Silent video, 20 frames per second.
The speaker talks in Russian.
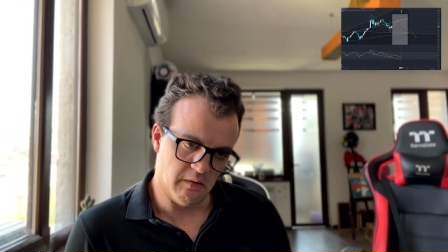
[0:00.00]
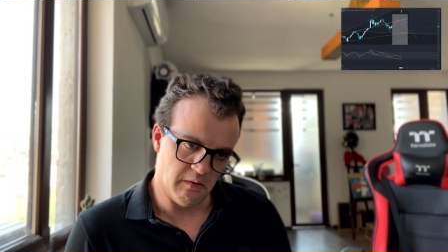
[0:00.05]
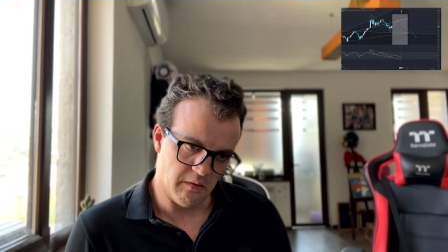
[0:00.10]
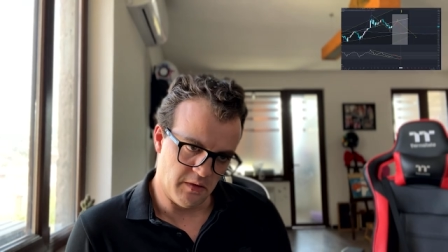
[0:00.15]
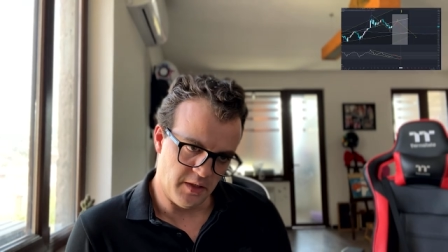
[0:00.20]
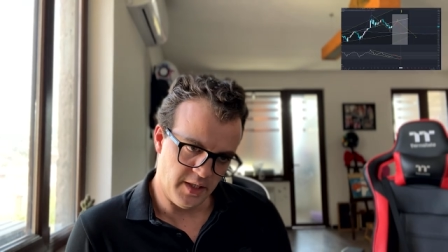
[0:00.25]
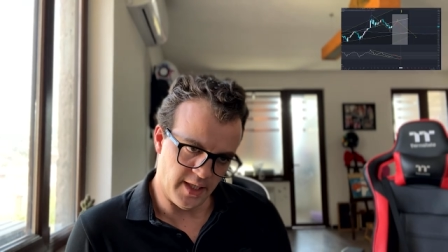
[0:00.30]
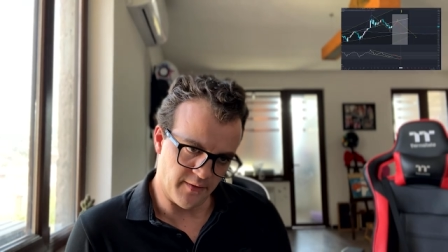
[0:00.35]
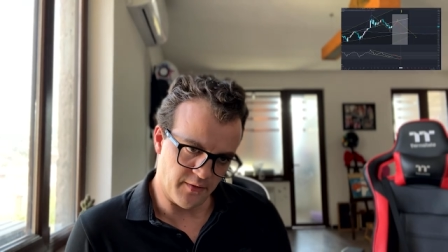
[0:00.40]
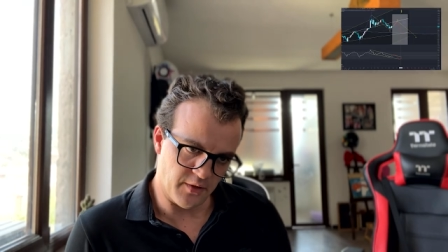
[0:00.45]

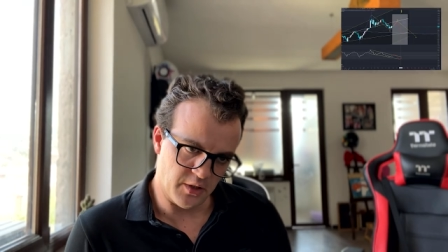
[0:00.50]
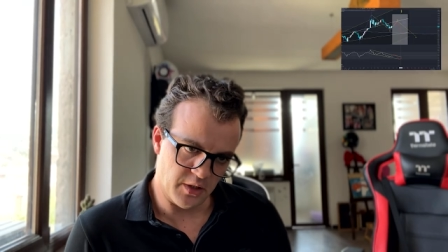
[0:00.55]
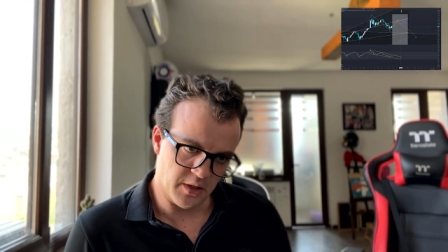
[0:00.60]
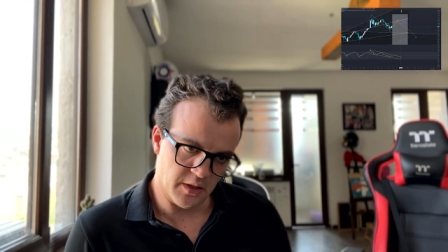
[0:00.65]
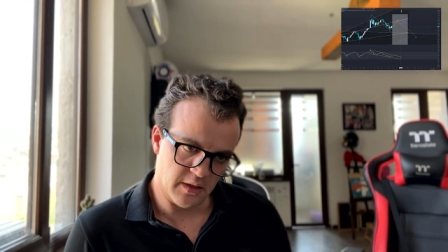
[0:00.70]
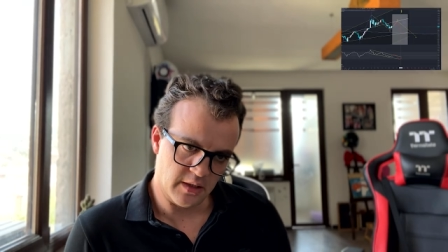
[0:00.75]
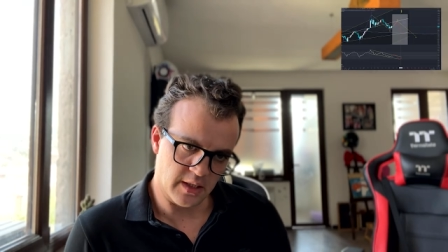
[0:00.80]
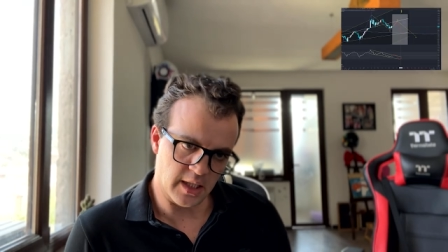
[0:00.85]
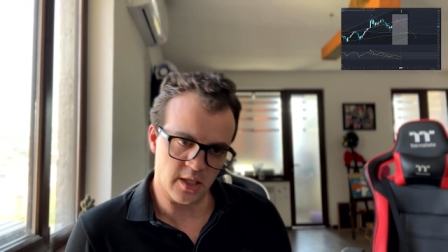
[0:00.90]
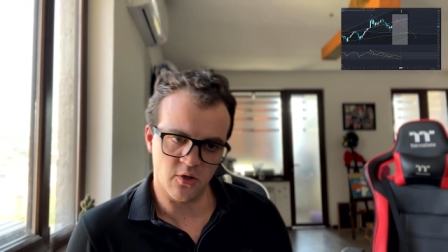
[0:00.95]

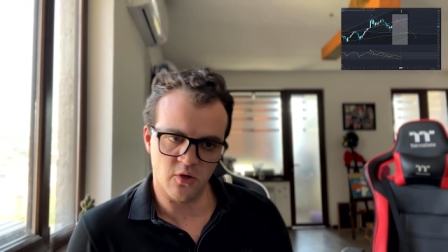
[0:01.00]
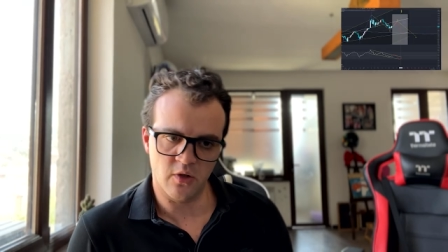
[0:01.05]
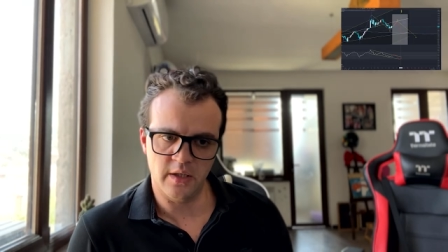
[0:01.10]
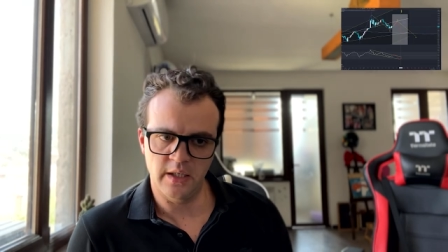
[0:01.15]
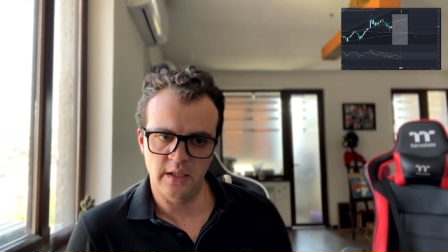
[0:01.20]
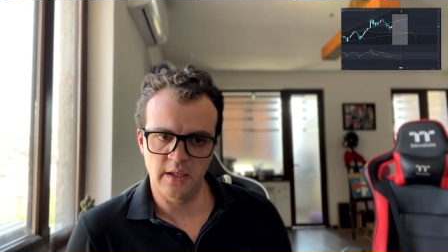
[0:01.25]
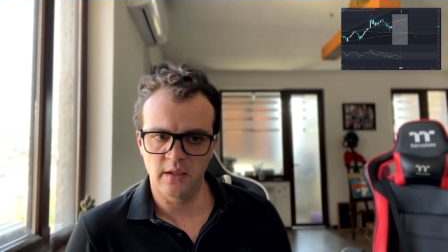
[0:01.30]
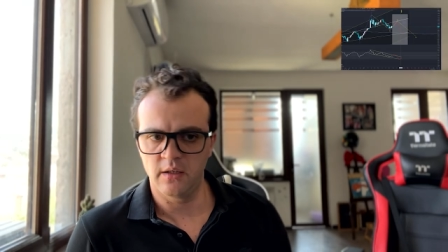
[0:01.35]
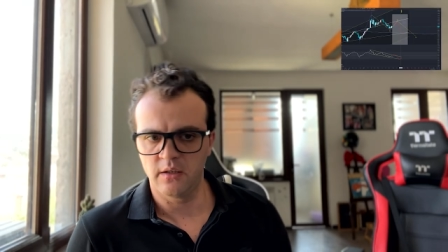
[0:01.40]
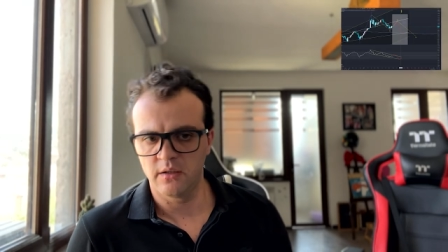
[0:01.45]
нефть,
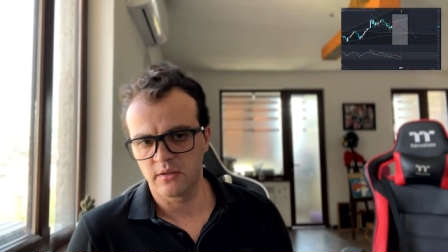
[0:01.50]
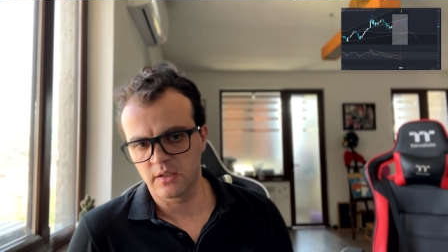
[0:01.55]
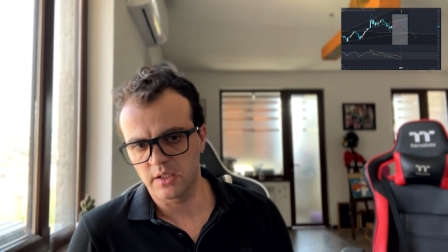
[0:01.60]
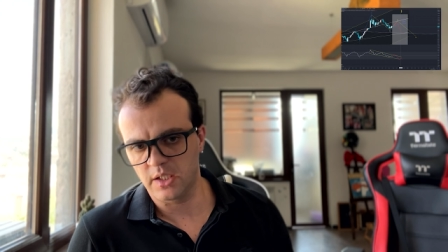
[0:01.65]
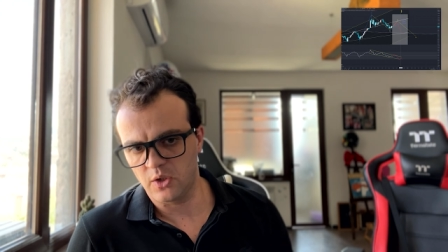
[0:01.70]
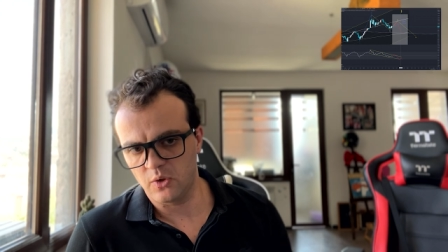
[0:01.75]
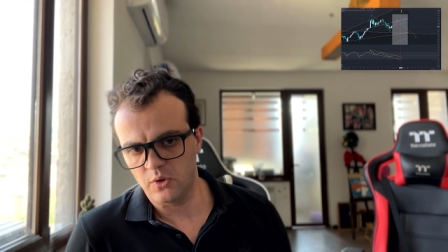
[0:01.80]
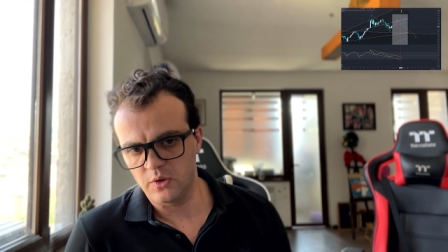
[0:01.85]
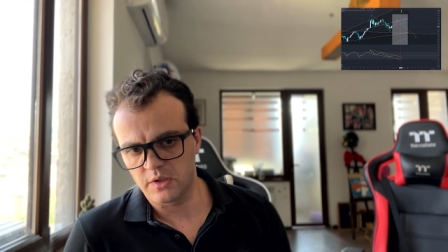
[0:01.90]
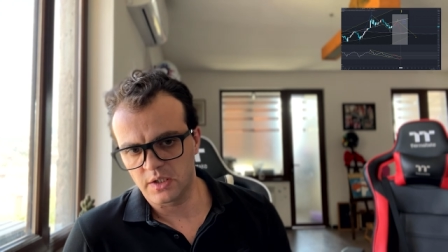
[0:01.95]
которая
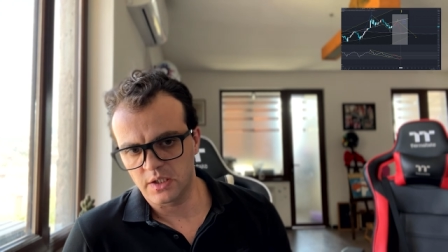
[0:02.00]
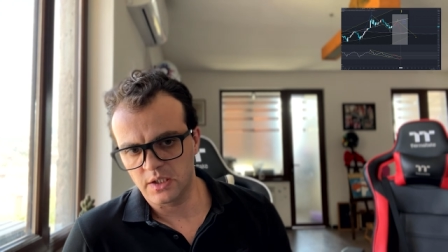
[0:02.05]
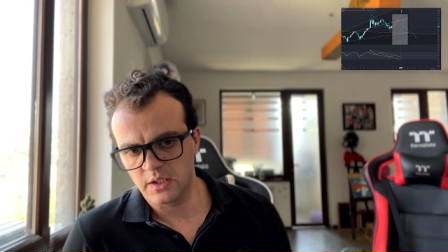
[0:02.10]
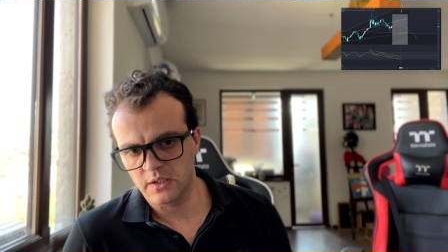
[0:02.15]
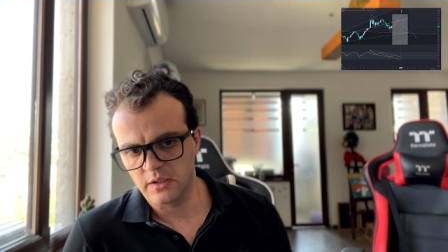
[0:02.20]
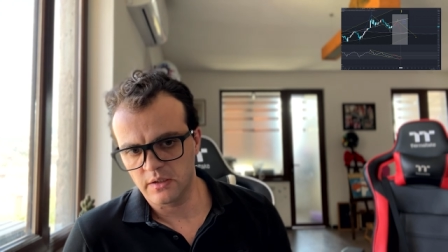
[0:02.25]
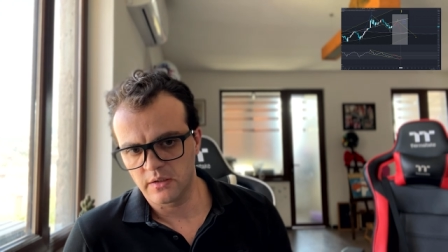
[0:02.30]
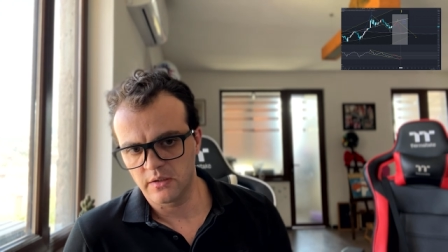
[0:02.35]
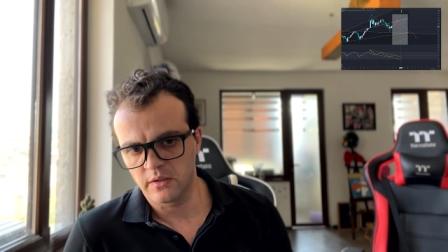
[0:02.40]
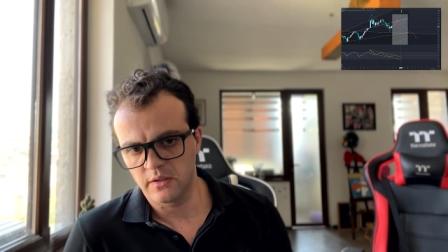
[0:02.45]

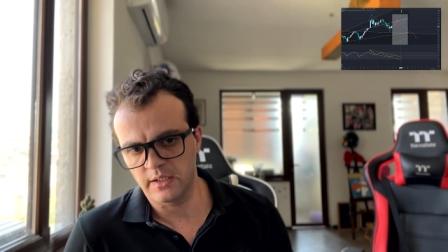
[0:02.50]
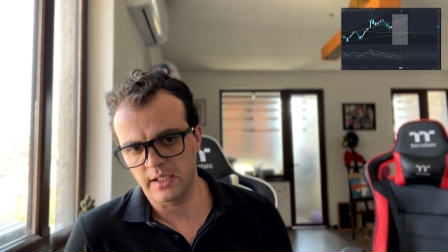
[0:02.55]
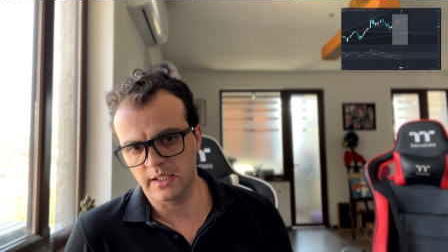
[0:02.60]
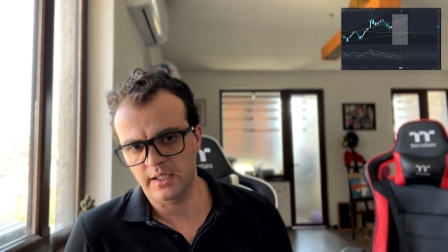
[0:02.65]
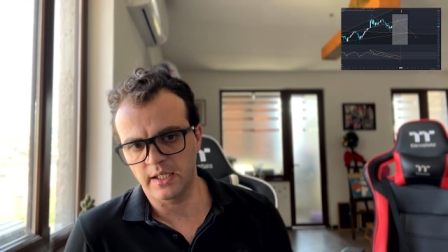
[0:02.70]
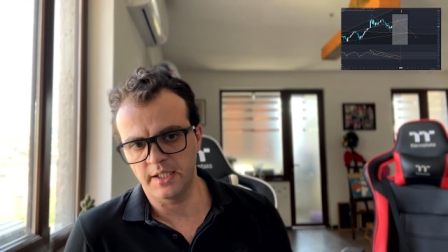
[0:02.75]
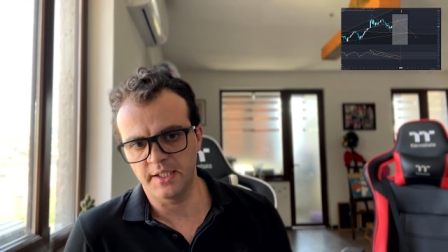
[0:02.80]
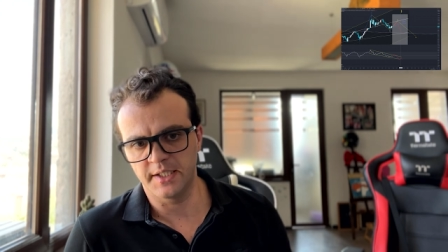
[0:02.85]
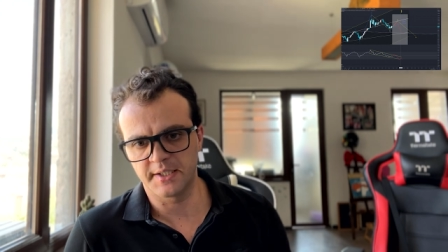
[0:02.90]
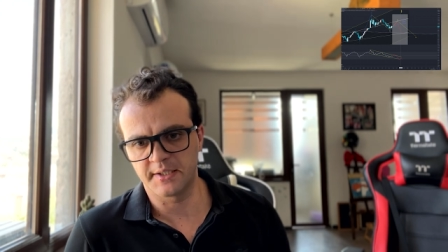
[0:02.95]
находится на
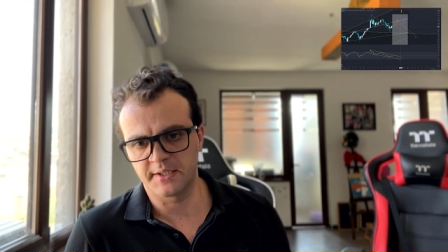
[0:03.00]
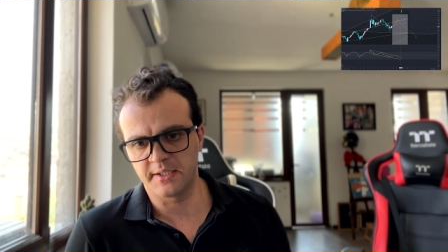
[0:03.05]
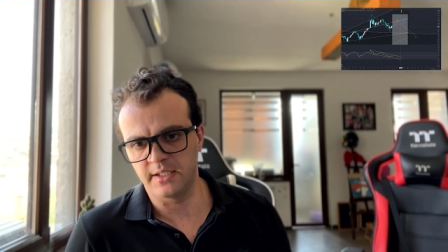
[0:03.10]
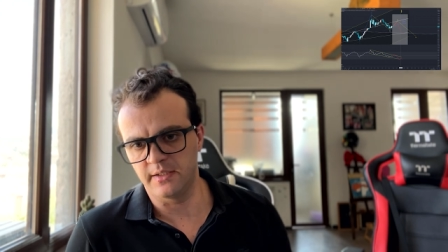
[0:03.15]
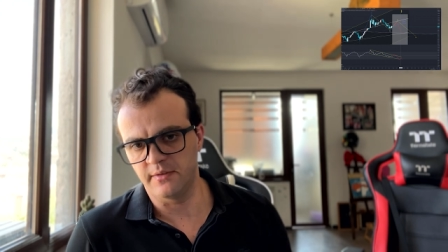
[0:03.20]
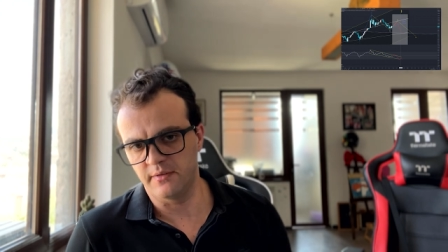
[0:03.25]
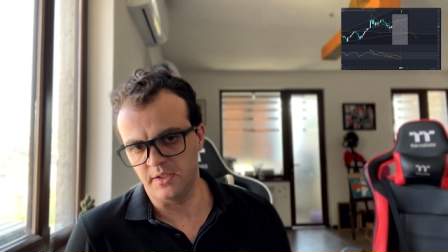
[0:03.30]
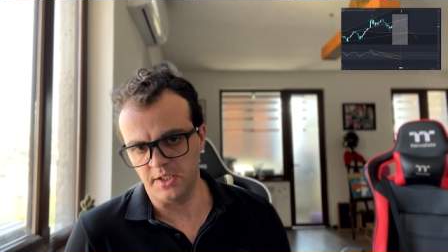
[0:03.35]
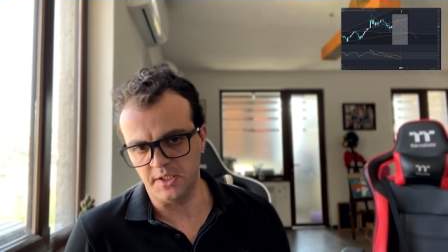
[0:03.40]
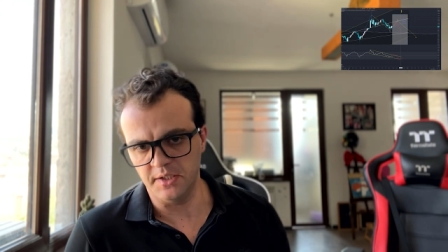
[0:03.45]
коррекции
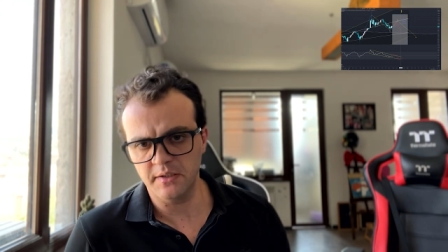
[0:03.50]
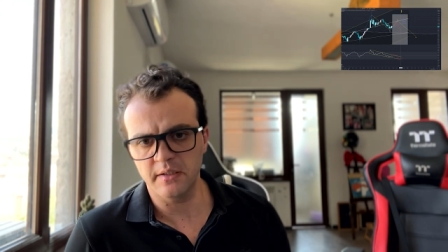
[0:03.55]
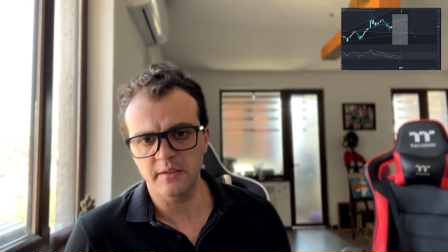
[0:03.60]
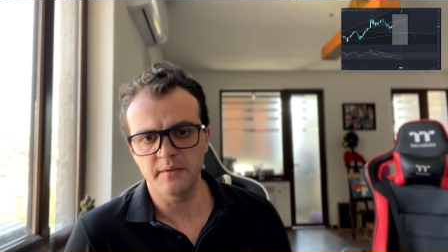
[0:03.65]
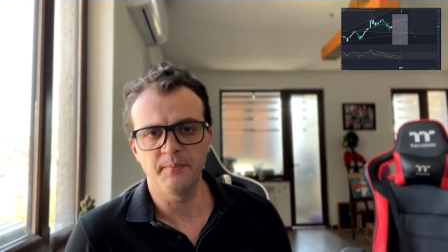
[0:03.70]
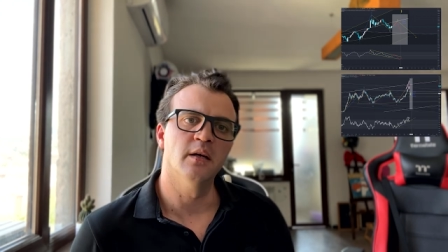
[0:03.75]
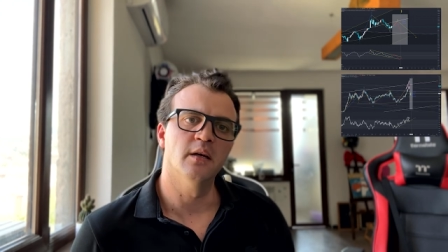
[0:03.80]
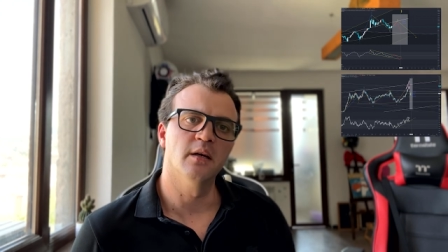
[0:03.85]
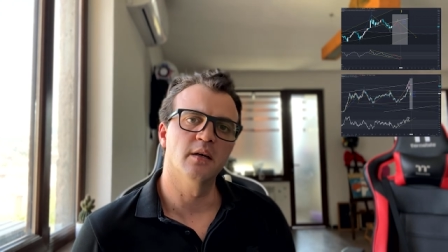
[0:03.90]
вниз,